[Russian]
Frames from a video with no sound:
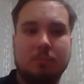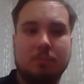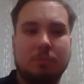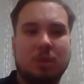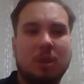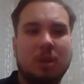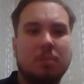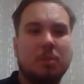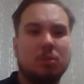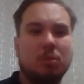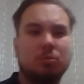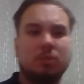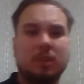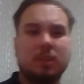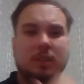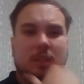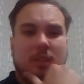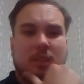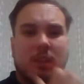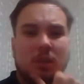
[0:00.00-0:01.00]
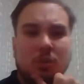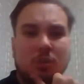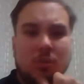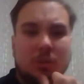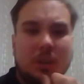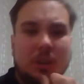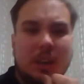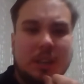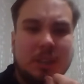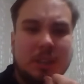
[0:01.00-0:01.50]
Но я могу сказать одно,
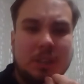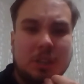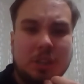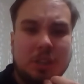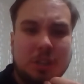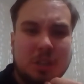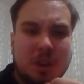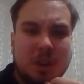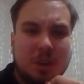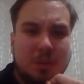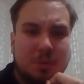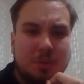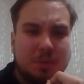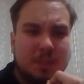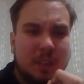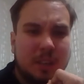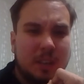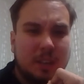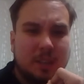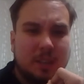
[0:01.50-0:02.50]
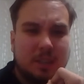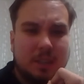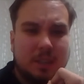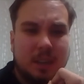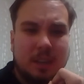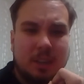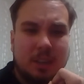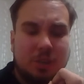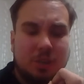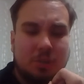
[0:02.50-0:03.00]
я где-то читал в официальных
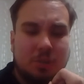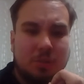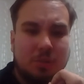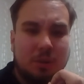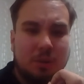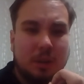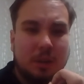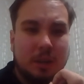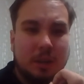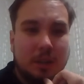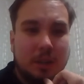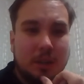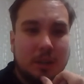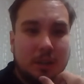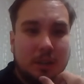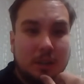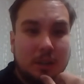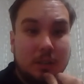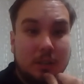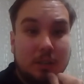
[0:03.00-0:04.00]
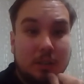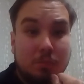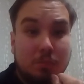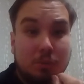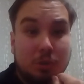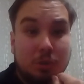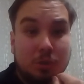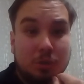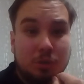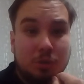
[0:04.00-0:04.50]
изданиях, что э,
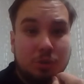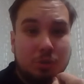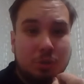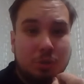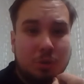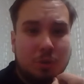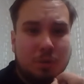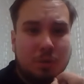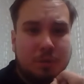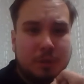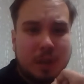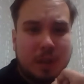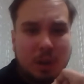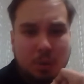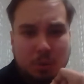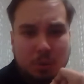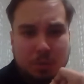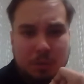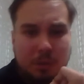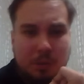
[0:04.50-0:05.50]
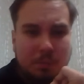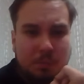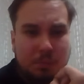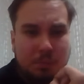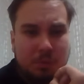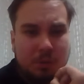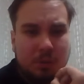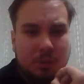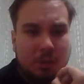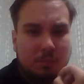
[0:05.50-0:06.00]
будет еще второй фильм,
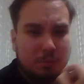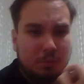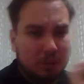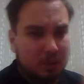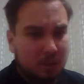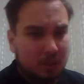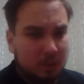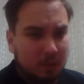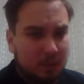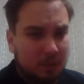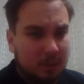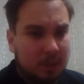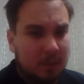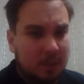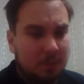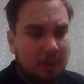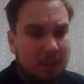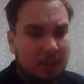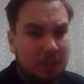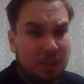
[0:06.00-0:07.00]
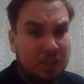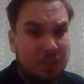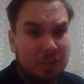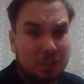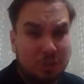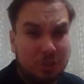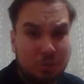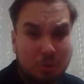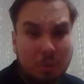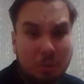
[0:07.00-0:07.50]
будет именно
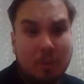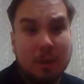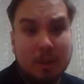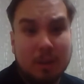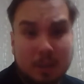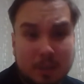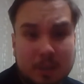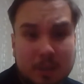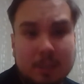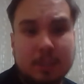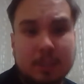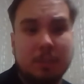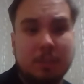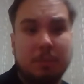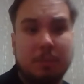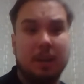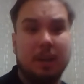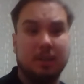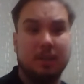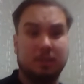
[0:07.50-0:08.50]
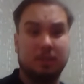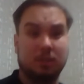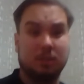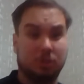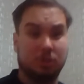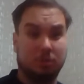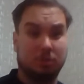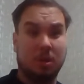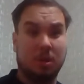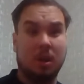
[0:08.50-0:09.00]
26 сентября, я
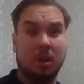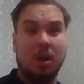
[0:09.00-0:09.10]
слышал.